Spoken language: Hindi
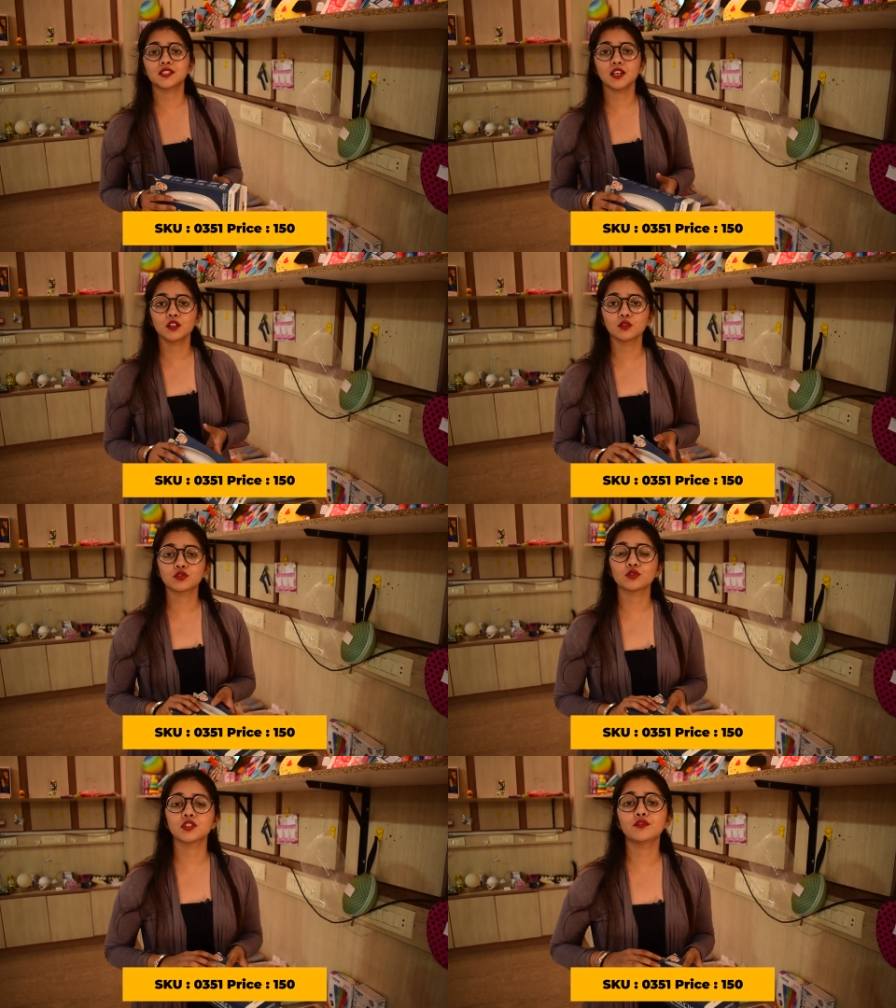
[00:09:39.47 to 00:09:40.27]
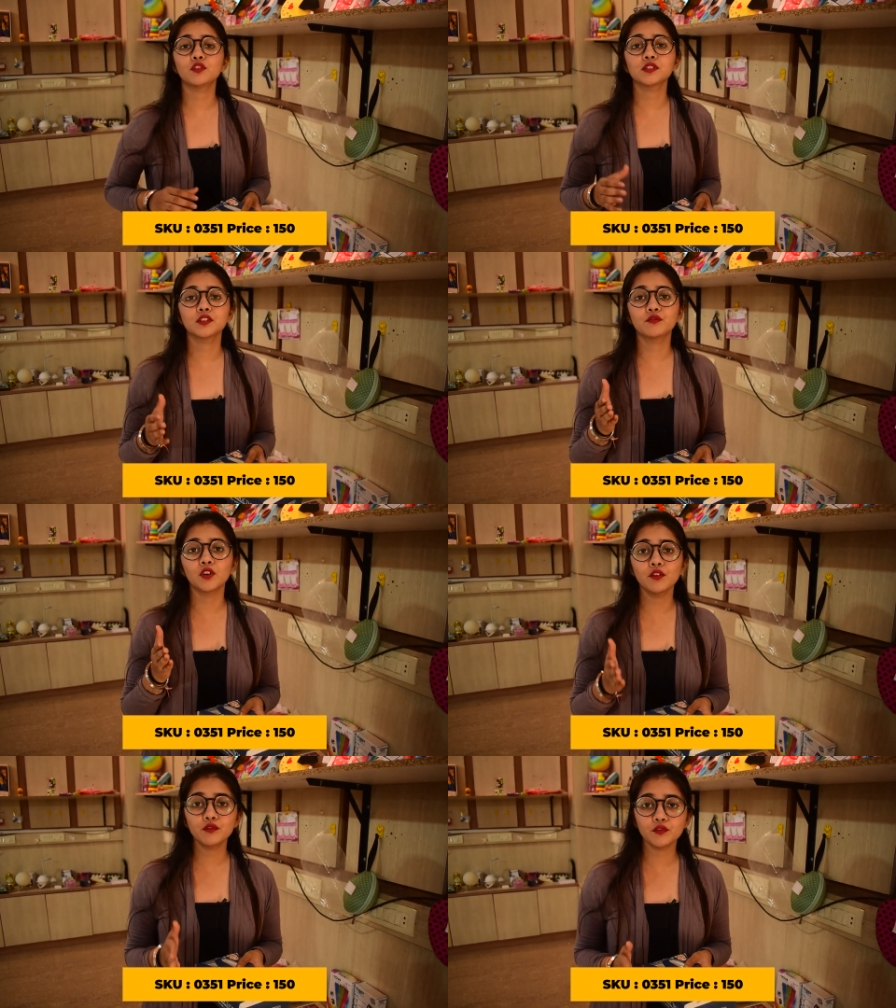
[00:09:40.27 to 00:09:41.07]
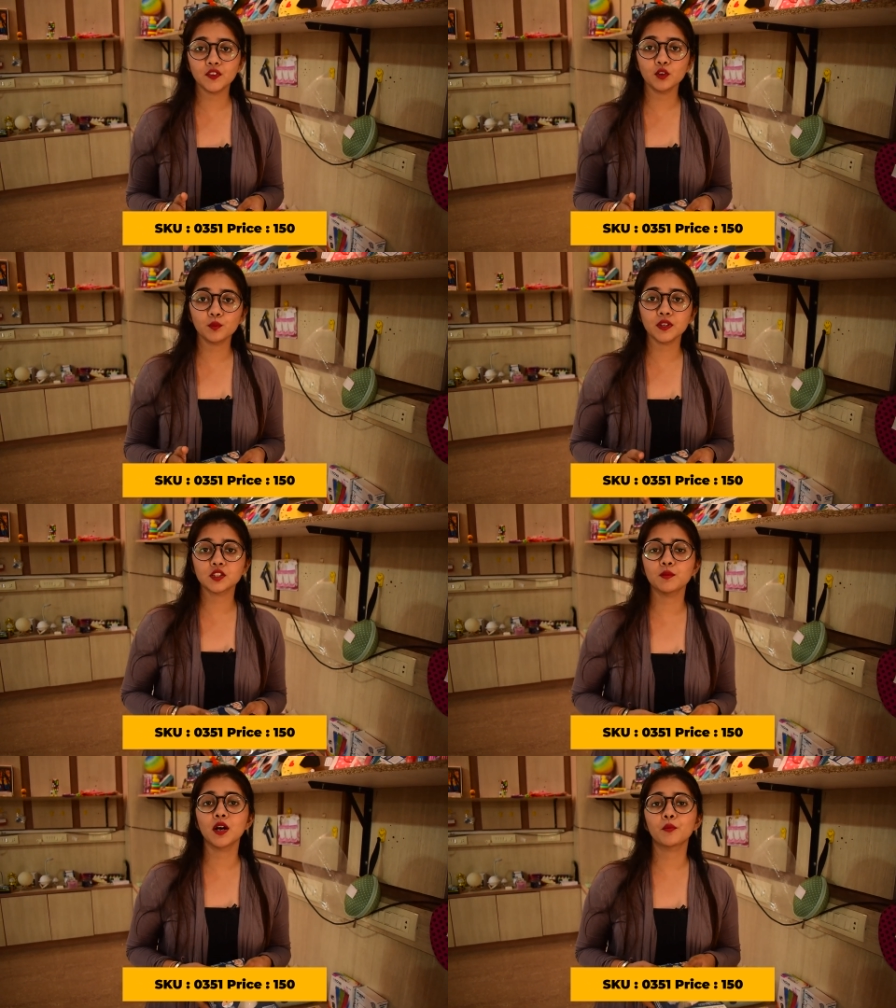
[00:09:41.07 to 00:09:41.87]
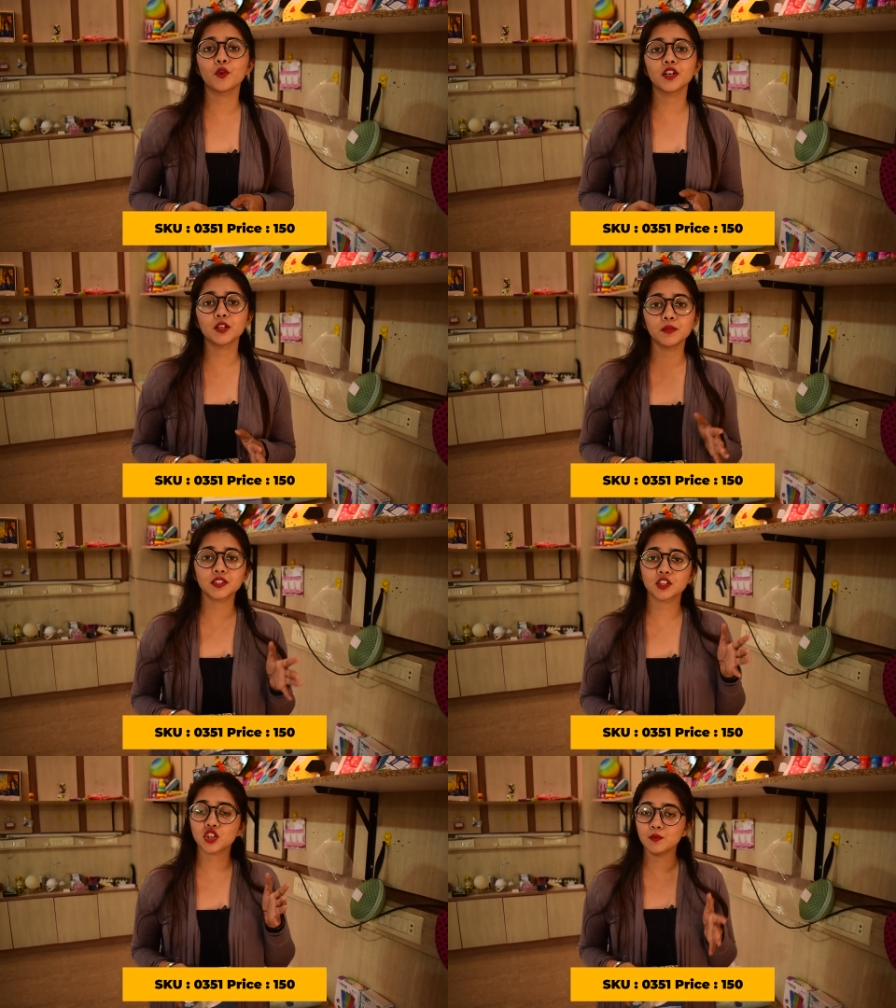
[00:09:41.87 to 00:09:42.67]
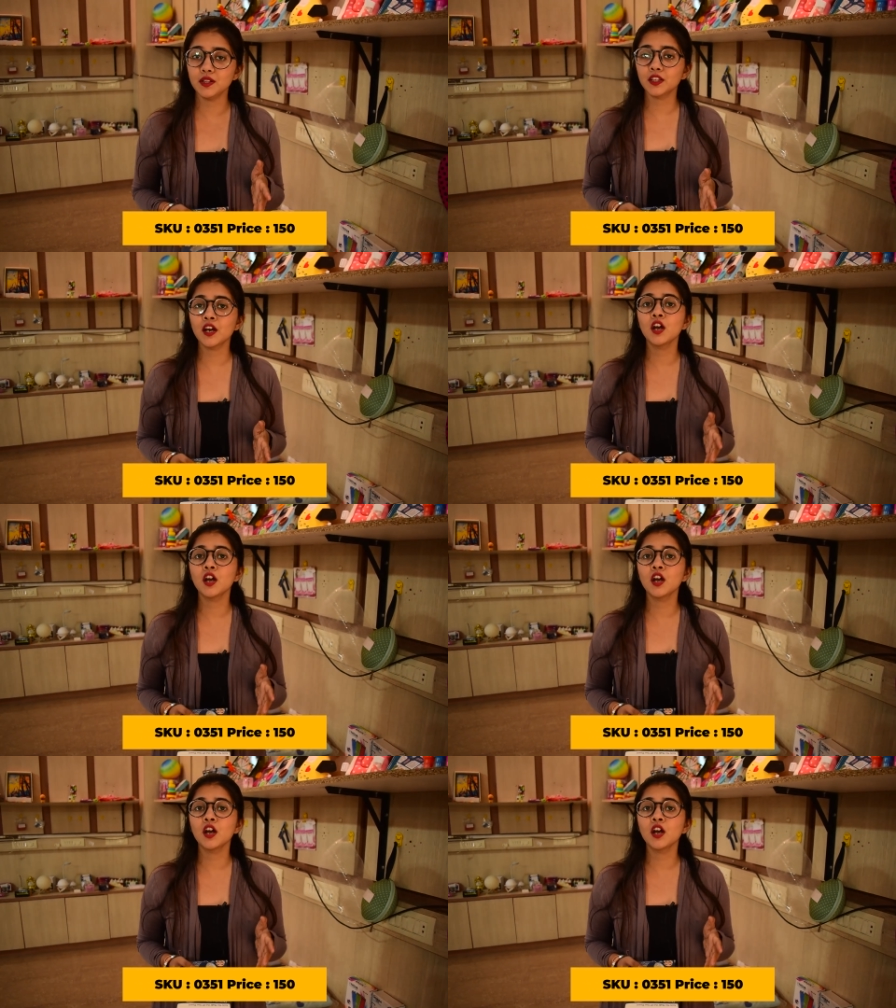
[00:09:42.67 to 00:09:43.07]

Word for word: जी हाँ दोस्तों सिर्फ और सिर्फ वन फिफ्टी रुपीज़ में आपको डरमा सेक्शन मिलता